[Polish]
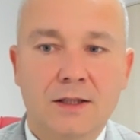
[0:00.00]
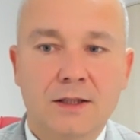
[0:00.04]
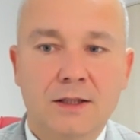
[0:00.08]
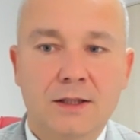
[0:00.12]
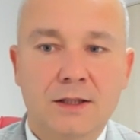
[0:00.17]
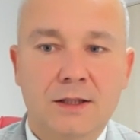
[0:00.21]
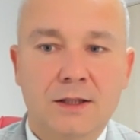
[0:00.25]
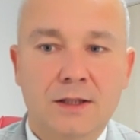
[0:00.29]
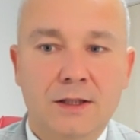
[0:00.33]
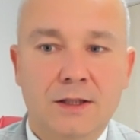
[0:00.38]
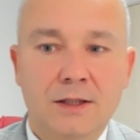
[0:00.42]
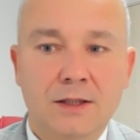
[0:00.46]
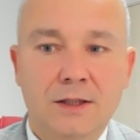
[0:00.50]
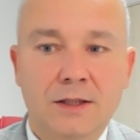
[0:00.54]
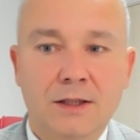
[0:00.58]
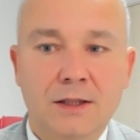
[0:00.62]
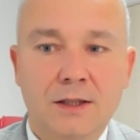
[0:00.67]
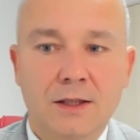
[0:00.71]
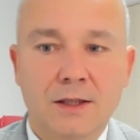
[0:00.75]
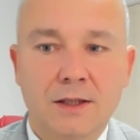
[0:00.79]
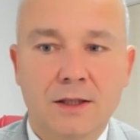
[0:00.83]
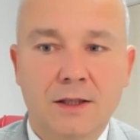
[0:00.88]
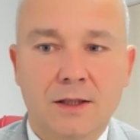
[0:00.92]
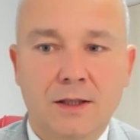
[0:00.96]
I
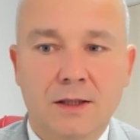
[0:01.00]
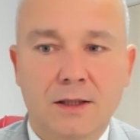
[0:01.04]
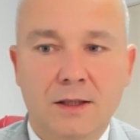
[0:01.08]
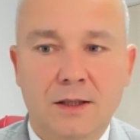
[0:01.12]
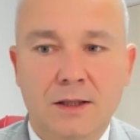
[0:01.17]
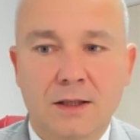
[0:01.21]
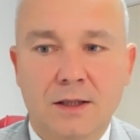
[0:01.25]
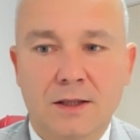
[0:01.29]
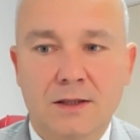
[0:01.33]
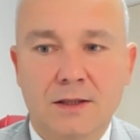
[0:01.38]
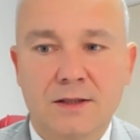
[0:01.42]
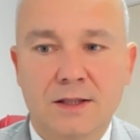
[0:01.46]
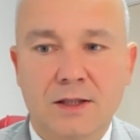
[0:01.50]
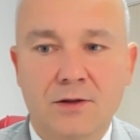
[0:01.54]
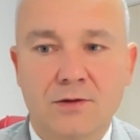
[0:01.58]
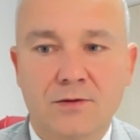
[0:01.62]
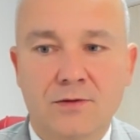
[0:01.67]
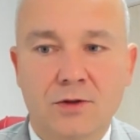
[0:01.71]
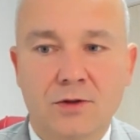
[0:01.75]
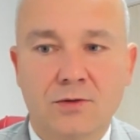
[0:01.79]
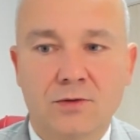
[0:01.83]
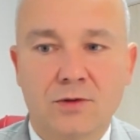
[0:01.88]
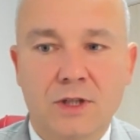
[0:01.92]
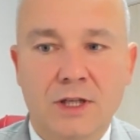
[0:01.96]
E,
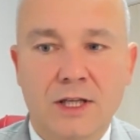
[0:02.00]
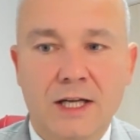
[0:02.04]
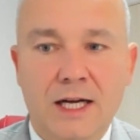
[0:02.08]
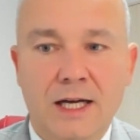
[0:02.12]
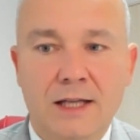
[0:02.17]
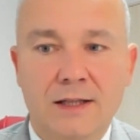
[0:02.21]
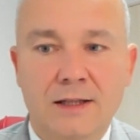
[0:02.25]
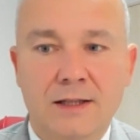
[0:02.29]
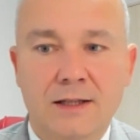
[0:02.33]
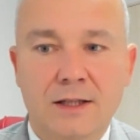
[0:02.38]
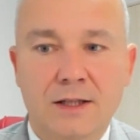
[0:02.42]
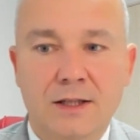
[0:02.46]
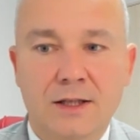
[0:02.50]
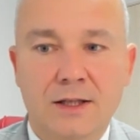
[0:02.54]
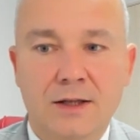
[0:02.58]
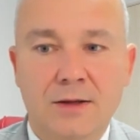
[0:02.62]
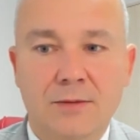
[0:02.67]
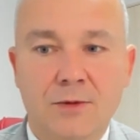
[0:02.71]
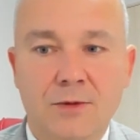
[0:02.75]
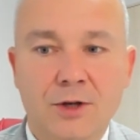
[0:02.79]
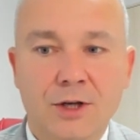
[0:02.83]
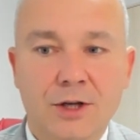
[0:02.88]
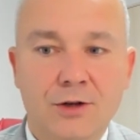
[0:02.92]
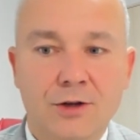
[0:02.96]
zarówno tutaj radni
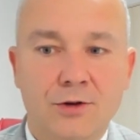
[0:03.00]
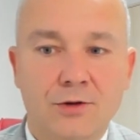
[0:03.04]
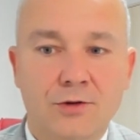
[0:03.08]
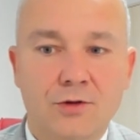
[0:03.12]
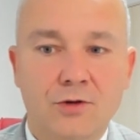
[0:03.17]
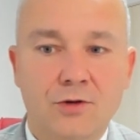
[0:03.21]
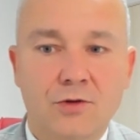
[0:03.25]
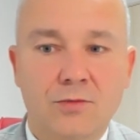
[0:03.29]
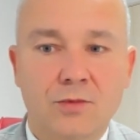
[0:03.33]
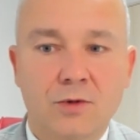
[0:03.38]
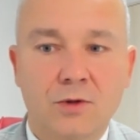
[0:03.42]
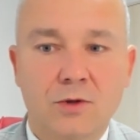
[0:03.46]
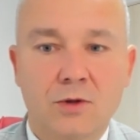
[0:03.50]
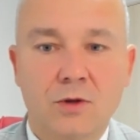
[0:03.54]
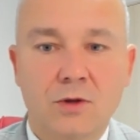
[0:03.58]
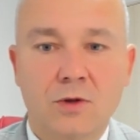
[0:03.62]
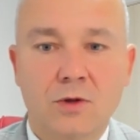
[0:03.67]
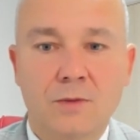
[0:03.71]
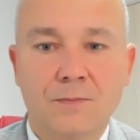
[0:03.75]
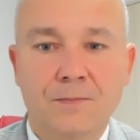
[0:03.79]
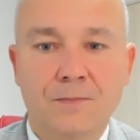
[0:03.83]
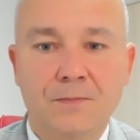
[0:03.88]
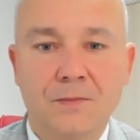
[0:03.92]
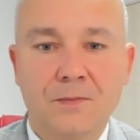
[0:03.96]
mojego
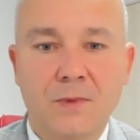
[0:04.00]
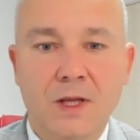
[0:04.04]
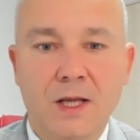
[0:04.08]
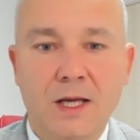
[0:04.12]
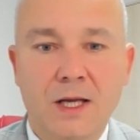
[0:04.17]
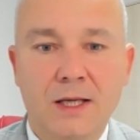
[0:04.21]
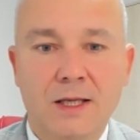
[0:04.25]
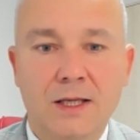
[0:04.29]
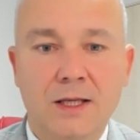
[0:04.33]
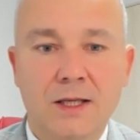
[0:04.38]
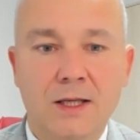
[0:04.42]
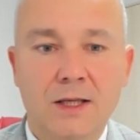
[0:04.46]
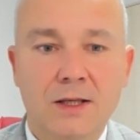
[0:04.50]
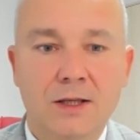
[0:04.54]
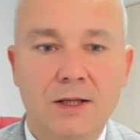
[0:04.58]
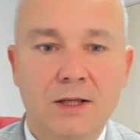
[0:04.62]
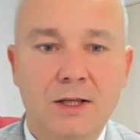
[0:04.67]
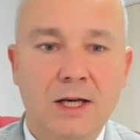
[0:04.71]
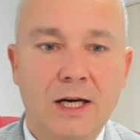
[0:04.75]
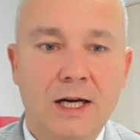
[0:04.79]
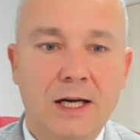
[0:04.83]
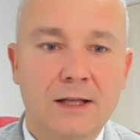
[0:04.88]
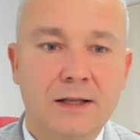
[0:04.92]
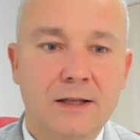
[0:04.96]
klubu, mm, jak i
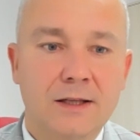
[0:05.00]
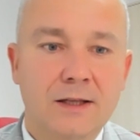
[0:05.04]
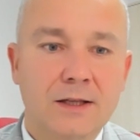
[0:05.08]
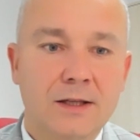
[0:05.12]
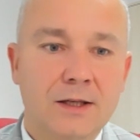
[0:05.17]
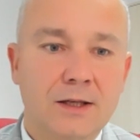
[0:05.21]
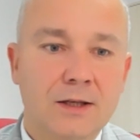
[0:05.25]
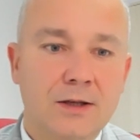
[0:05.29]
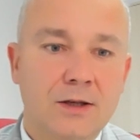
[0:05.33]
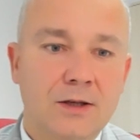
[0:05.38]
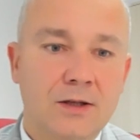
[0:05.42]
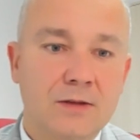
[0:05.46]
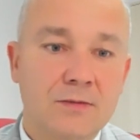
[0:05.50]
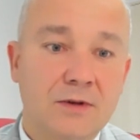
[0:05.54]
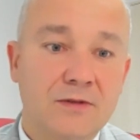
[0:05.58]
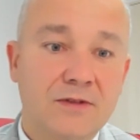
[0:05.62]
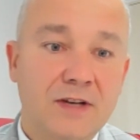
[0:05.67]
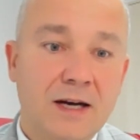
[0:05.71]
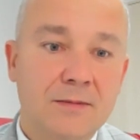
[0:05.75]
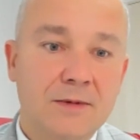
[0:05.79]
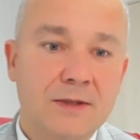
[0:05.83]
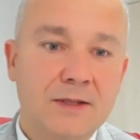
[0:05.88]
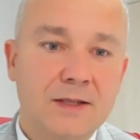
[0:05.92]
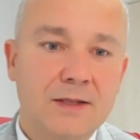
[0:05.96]
inni radni.
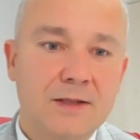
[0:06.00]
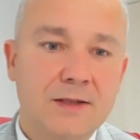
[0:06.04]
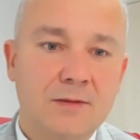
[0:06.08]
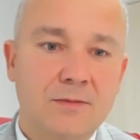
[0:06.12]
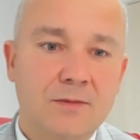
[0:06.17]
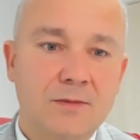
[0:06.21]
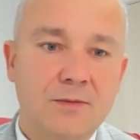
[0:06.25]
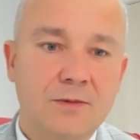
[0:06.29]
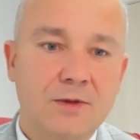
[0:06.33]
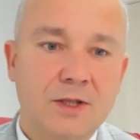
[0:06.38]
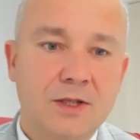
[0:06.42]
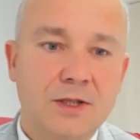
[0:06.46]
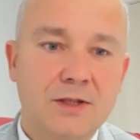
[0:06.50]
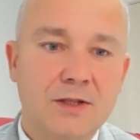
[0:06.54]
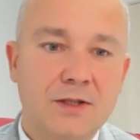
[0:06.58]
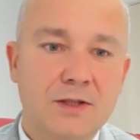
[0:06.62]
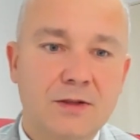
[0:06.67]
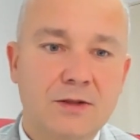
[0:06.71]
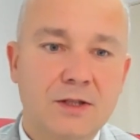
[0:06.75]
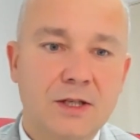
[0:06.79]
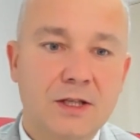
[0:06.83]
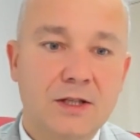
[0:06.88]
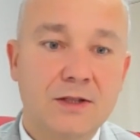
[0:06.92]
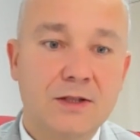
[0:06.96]
Rozmawiamy ze sobą
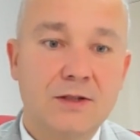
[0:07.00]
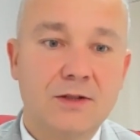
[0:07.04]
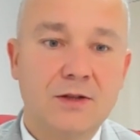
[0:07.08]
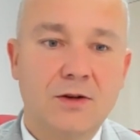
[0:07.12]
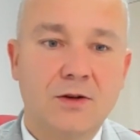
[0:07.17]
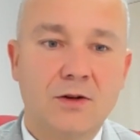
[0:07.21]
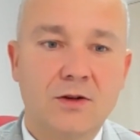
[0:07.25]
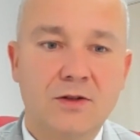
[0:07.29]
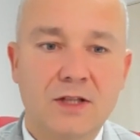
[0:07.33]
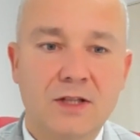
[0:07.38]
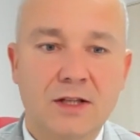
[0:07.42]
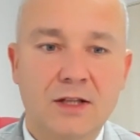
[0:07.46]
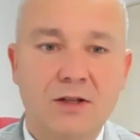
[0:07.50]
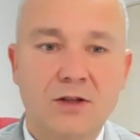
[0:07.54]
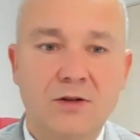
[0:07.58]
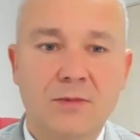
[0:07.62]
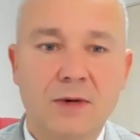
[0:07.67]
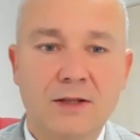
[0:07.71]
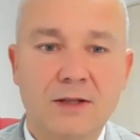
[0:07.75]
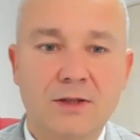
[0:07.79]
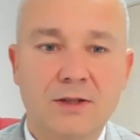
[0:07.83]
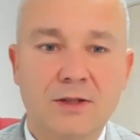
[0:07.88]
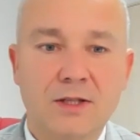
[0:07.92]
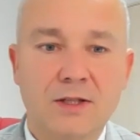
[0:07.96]
często, często, ostatnio
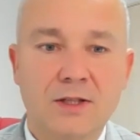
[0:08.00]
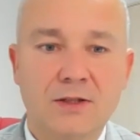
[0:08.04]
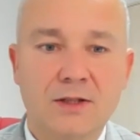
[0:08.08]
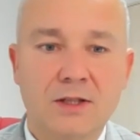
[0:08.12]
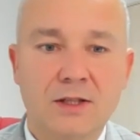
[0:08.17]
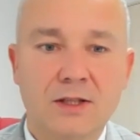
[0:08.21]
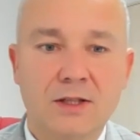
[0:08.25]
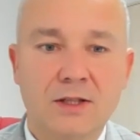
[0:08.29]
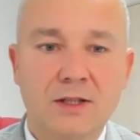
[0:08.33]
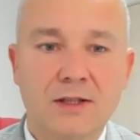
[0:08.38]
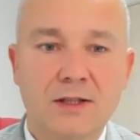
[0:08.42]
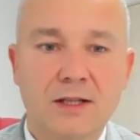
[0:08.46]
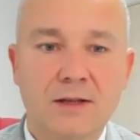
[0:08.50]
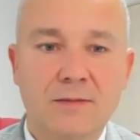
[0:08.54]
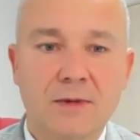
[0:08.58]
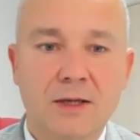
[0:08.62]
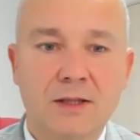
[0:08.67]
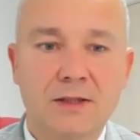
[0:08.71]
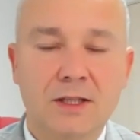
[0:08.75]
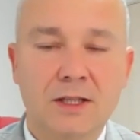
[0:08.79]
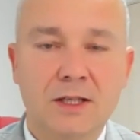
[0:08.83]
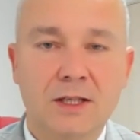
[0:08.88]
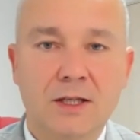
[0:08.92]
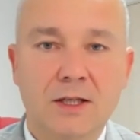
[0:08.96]
bardzo często na ten
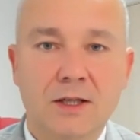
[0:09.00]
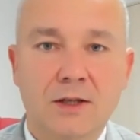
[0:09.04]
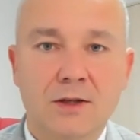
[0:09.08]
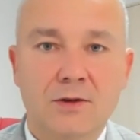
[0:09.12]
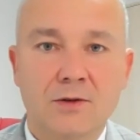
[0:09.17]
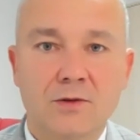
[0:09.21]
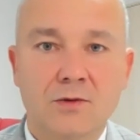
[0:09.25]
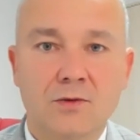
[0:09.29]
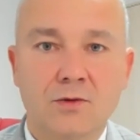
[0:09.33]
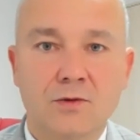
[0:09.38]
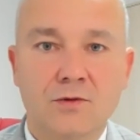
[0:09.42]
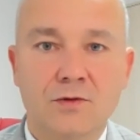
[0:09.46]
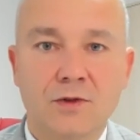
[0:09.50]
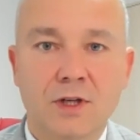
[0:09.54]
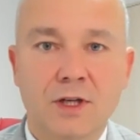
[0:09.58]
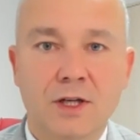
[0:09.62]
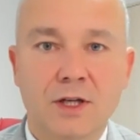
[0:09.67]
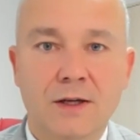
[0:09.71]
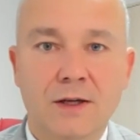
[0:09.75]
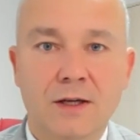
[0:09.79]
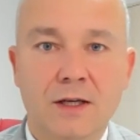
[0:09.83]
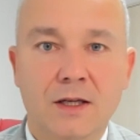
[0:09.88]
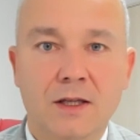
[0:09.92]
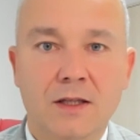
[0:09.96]
temat, głównie
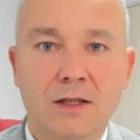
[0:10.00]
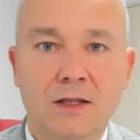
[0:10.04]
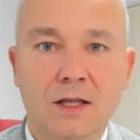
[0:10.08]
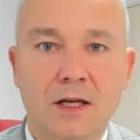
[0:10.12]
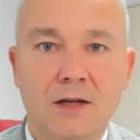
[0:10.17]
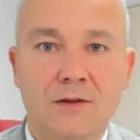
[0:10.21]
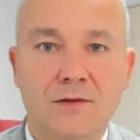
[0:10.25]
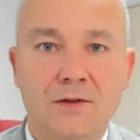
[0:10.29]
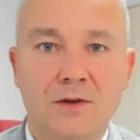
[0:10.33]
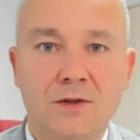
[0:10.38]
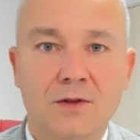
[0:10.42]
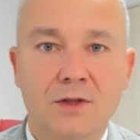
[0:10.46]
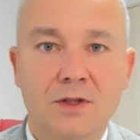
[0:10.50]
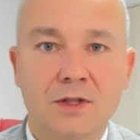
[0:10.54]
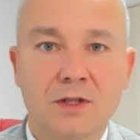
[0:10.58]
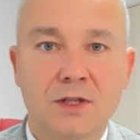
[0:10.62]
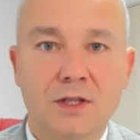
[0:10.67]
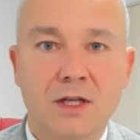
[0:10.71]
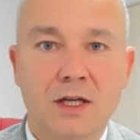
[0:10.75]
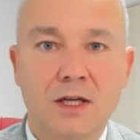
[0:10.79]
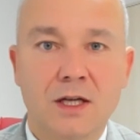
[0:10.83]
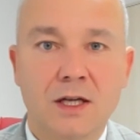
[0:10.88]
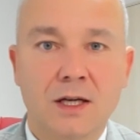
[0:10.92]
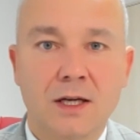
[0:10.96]
e,
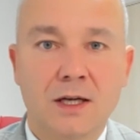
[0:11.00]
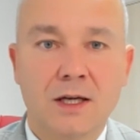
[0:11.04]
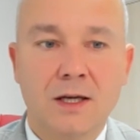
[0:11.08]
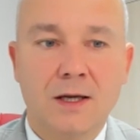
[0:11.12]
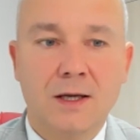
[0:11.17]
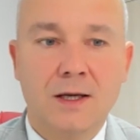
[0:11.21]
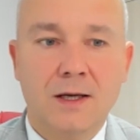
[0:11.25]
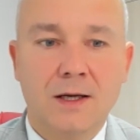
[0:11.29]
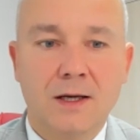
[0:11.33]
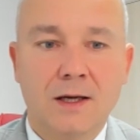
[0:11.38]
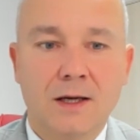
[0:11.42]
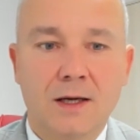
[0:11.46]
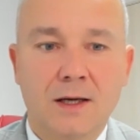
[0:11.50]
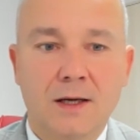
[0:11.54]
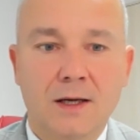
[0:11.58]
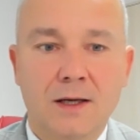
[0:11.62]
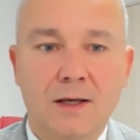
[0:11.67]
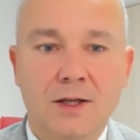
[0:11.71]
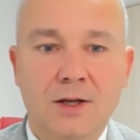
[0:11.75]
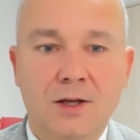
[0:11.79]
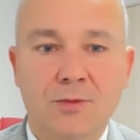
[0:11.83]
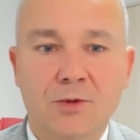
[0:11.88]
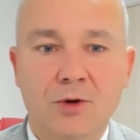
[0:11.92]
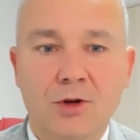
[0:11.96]
telefonicznie. E,
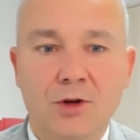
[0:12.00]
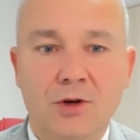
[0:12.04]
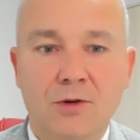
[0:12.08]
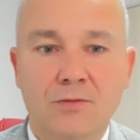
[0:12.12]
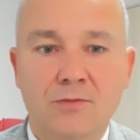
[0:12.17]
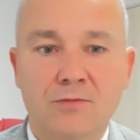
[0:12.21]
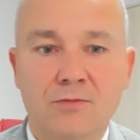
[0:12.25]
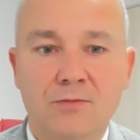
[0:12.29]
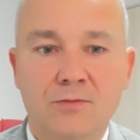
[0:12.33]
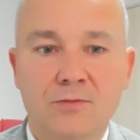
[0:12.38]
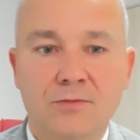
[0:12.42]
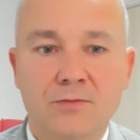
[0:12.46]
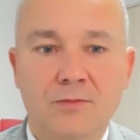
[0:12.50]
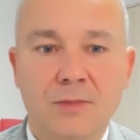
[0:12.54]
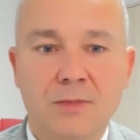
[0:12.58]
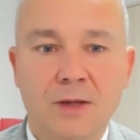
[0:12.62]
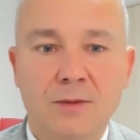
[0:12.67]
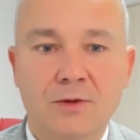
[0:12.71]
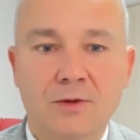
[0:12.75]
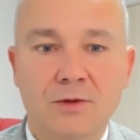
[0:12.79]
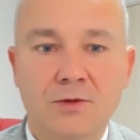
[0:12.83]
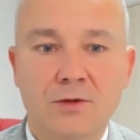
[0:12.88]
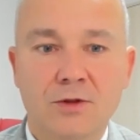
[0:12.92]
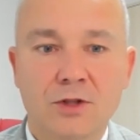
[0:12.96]
nie biorą
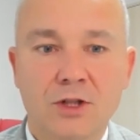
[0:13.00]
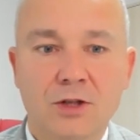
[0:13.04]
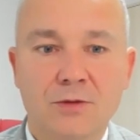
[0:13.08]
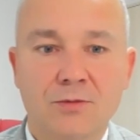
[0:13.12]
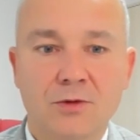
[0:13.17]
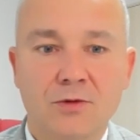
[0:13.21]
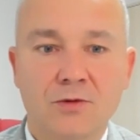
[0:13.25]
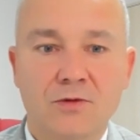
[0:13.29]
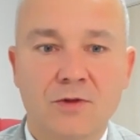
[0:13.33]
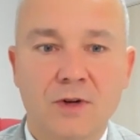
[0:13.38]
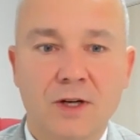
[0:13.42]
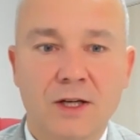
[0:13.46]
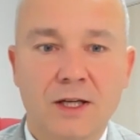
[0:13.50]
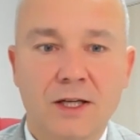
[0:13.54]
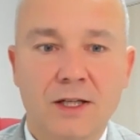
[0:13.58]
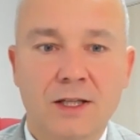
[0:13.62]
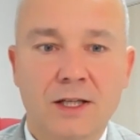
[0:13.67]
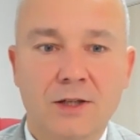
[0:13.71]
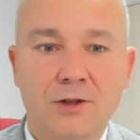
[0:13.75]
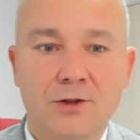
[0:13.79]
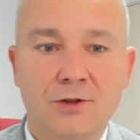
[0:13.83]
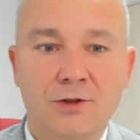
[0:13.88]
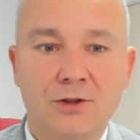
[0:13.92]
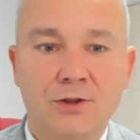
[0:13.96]
absolutnie pod uwagę
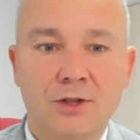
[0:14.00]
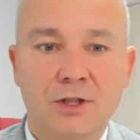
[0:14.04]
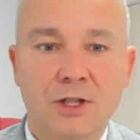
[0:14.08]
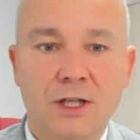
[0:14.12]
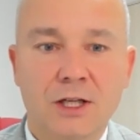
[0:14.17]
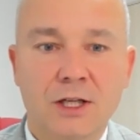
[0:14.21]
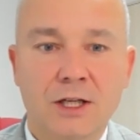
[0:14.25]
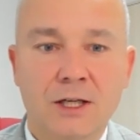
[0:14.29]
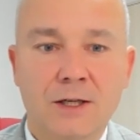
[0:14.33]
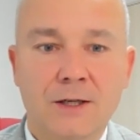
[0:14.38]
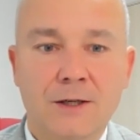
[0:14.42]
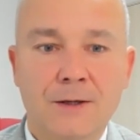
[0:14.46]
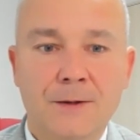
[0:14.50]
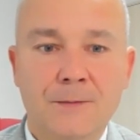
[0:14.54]
tego, że